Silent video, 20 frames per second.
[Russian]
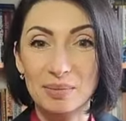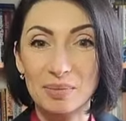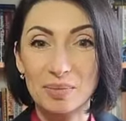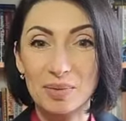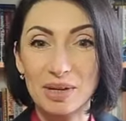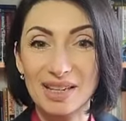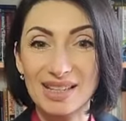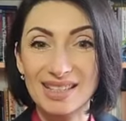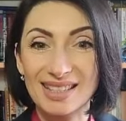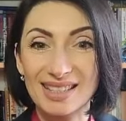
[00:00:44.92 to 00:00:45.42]

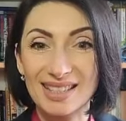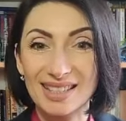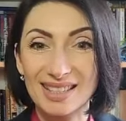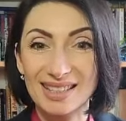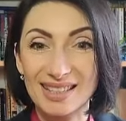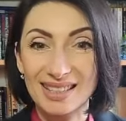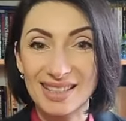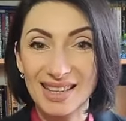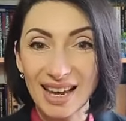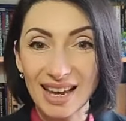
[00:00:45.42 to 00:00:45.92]

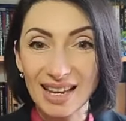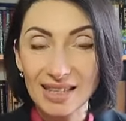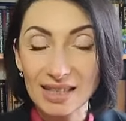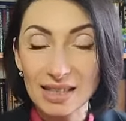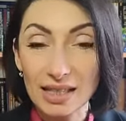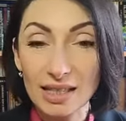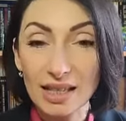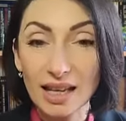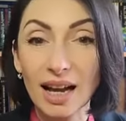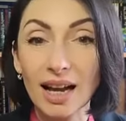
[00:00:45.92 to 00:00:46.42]

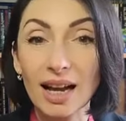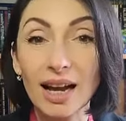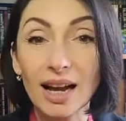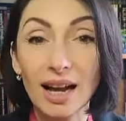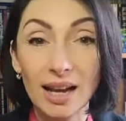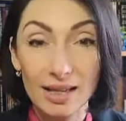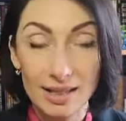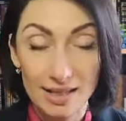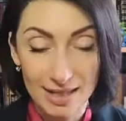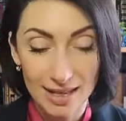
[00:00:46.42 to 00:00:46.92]
присоединяетесь.
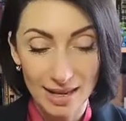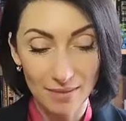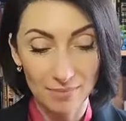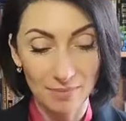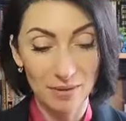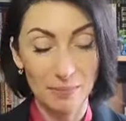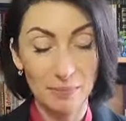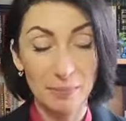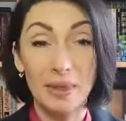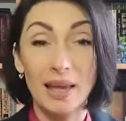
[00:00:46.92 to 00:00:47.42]
Какая тема?